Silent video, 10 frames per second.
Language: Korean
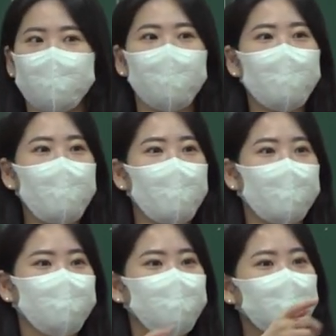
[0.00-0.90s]
못 보고
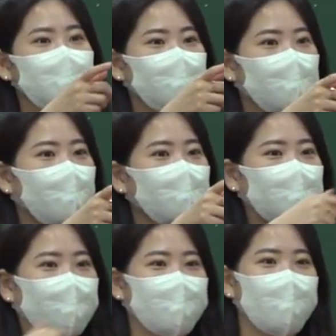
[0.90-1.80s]
막 수연쌤도 옷
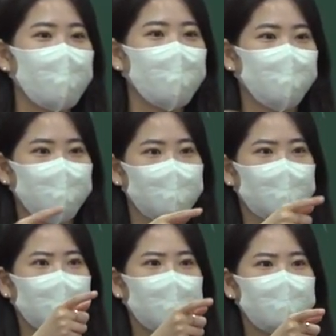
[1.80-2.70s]
안 다리 입으면
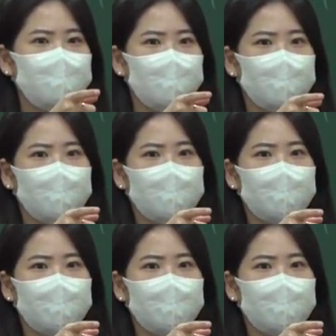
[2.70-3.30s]
수연아 다리 미질 해라.